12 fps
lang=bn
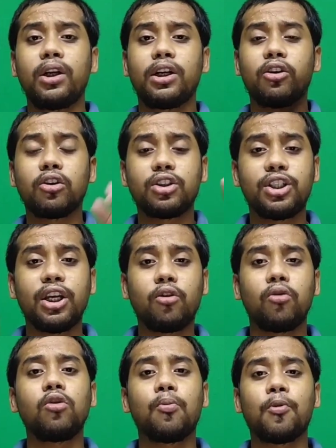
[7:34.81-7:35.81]
রিলেটেড হোক যে
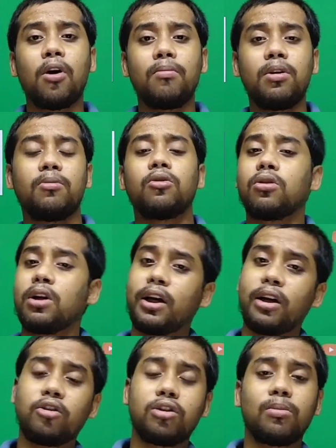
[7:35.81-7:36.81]
কোনো প্রবলেম হোক না কেন